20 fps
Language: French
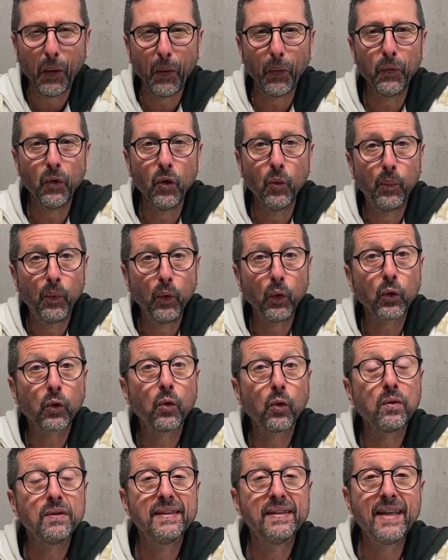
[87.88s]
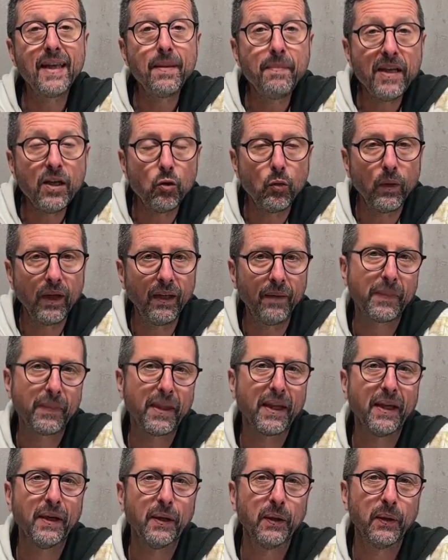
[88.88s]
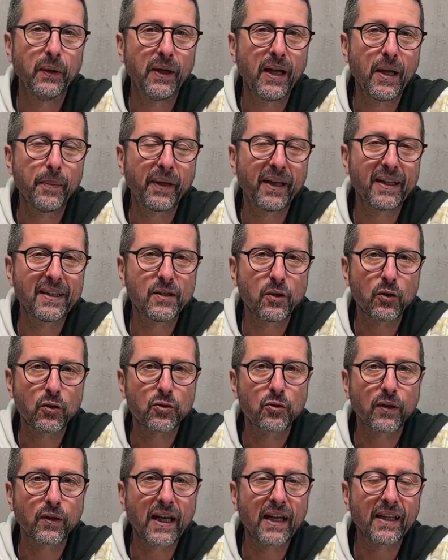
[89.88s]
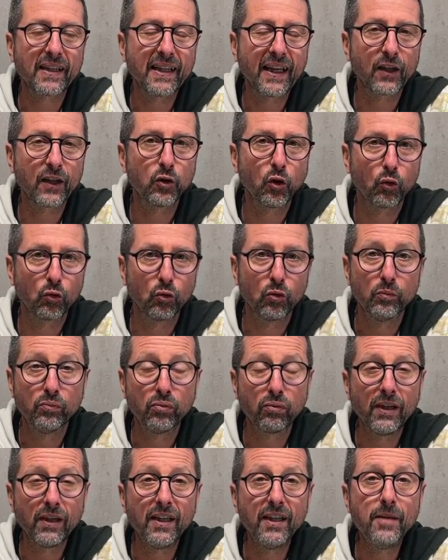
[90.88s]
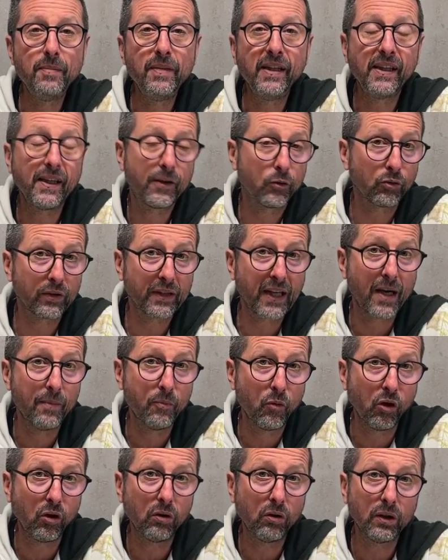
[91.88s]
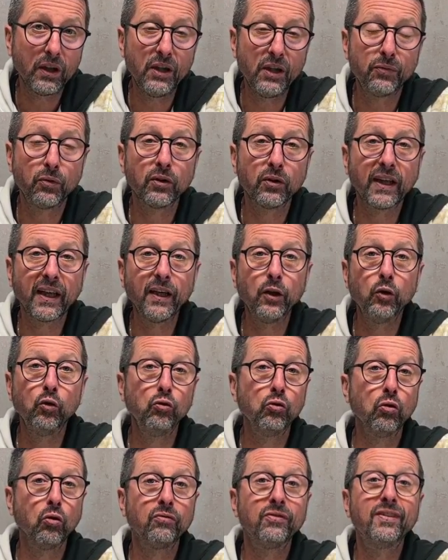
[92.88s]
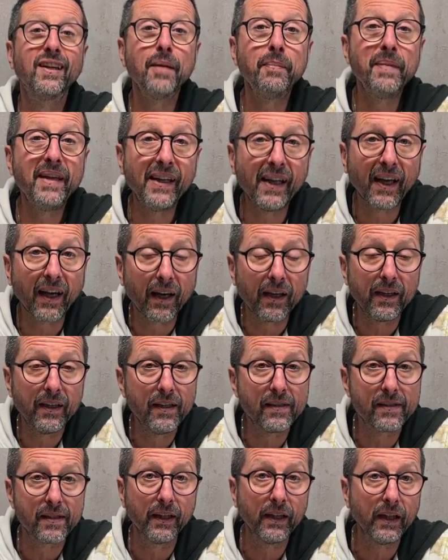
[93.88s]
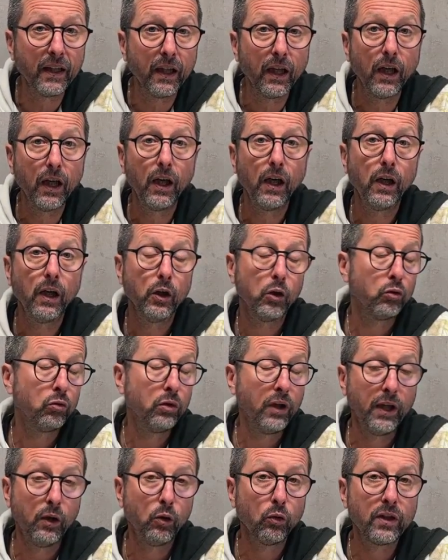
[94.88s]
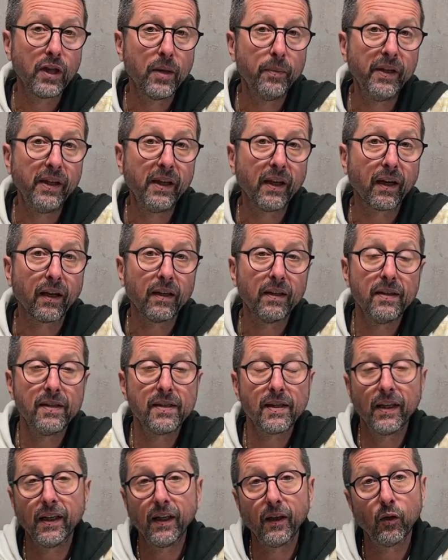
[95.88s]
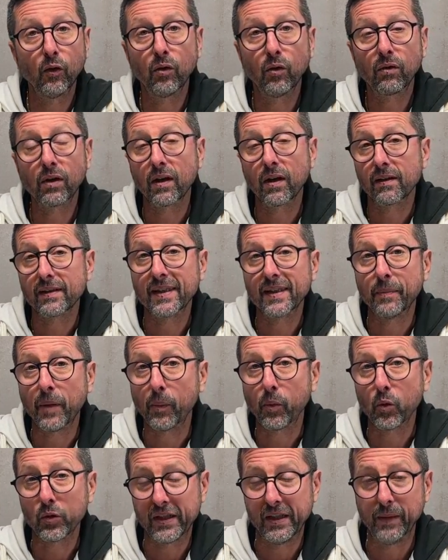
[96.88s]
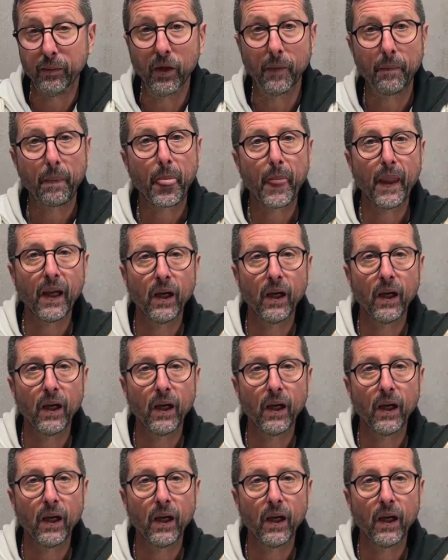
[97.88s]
on ne peut que diminuer euh, la présence de calcaire dans l'eau. Pour l'éliminer totalement, il faudrait une eau déminéralisée et l'eau déminéralisée, euh, voilà, c'est pas possible.